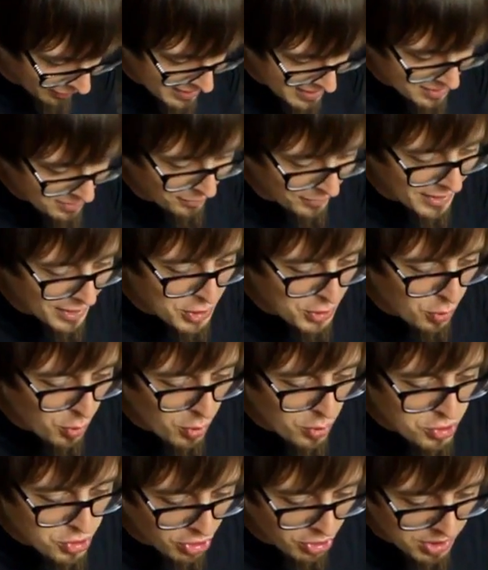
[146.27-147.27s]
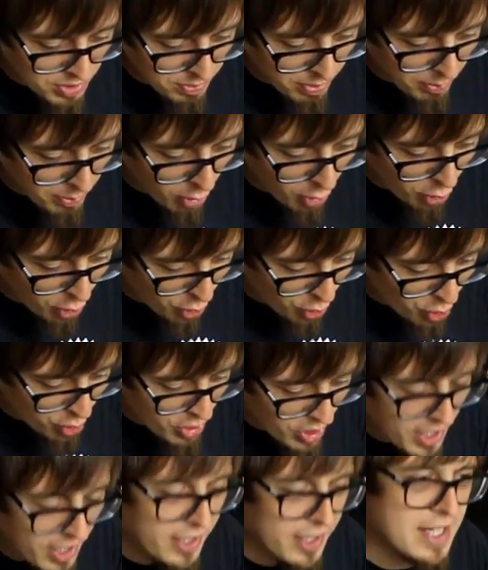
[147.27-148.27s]
jest widać łączony po boku,
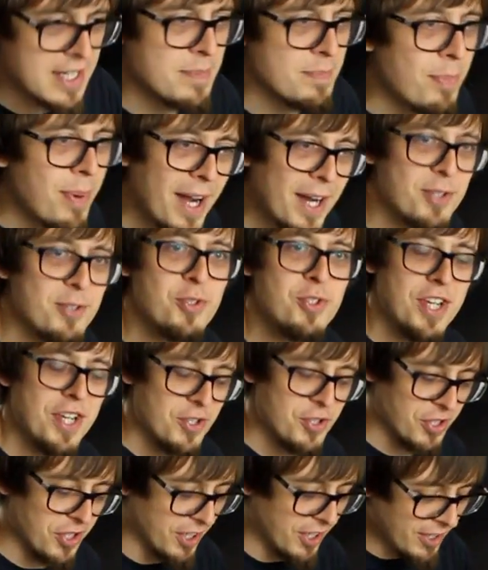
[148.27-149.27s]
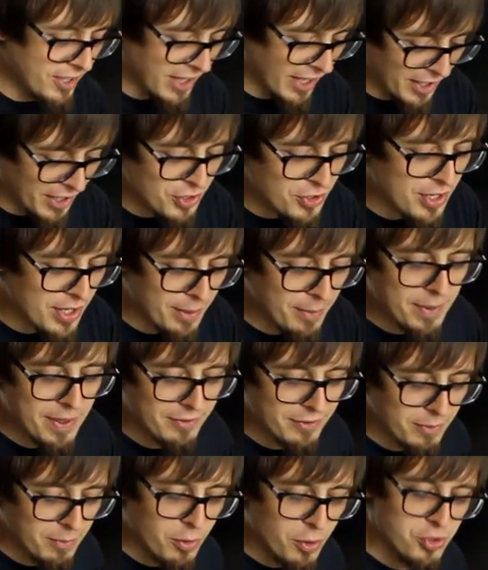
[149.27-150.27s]
jest bardzo ciężki, taki, że
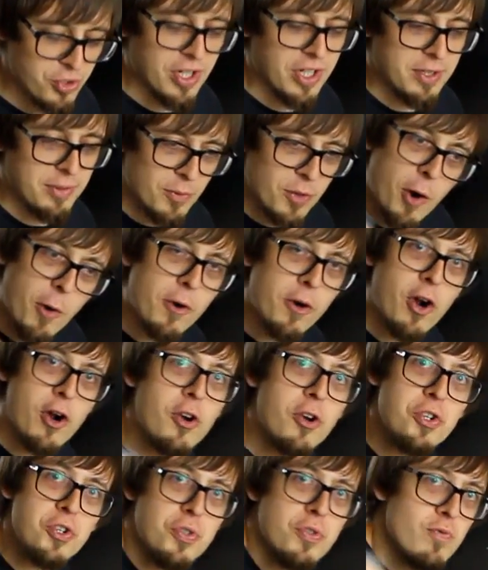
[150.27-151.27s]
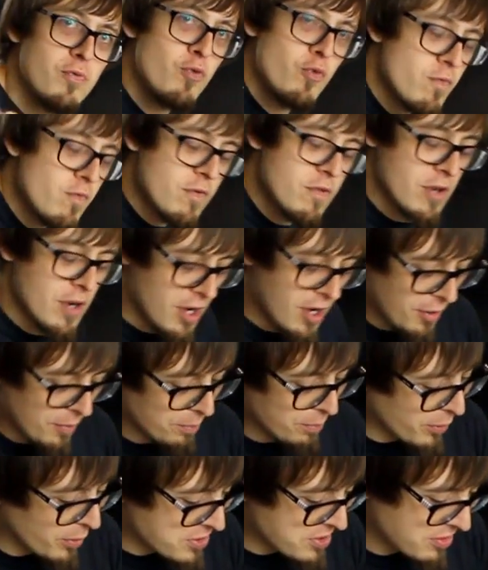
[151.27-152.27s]
naprawdę można tym kogoś
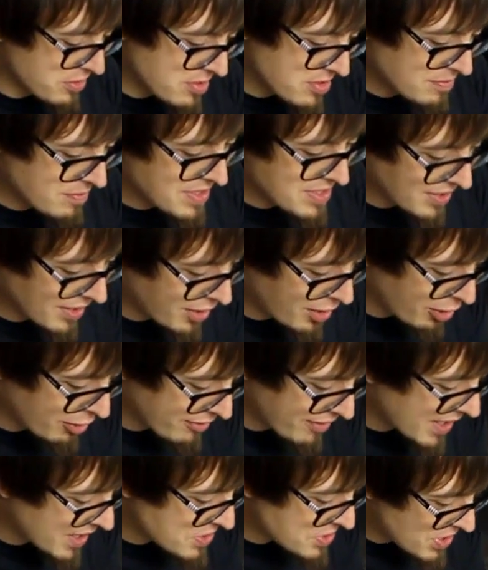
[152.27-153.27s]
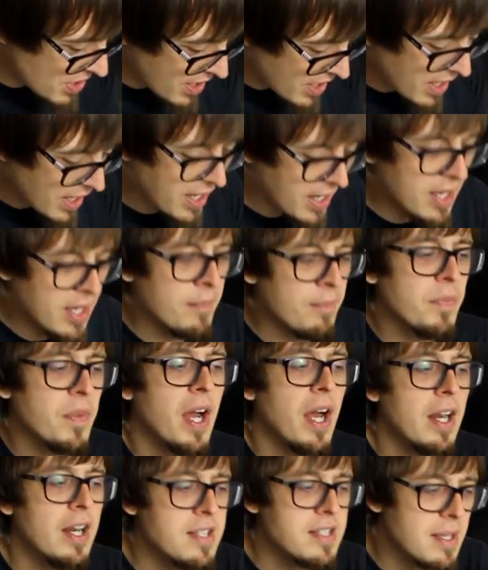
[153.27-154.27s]
mocno zmasakrować, e,
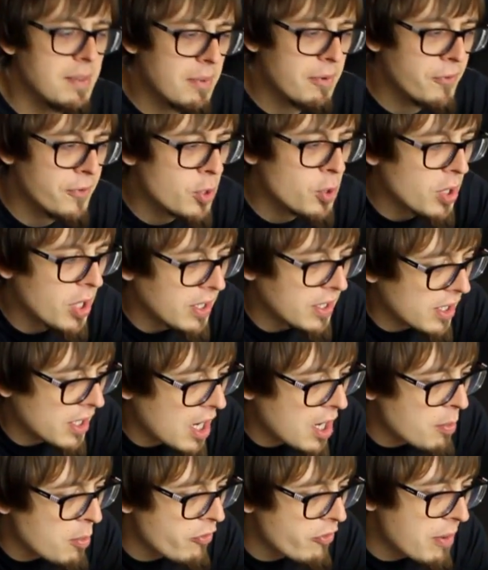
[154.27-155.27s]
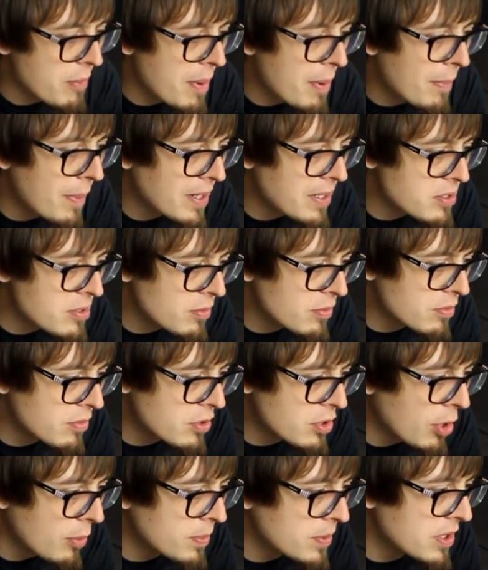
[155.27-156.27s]
ale sama figurka, tak jak mówię, ma bardzo
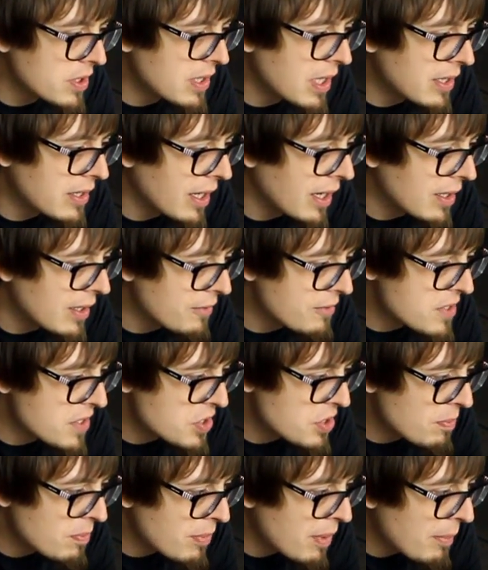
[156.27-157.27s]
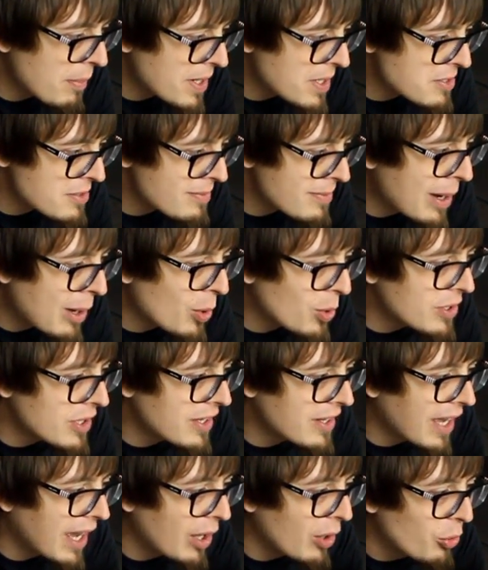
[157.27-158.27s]
drobny detal, w sensie ma bardzo mało
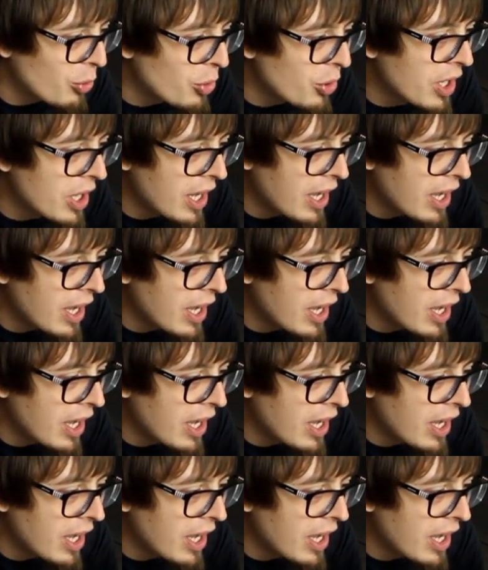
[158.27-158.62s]
detalu.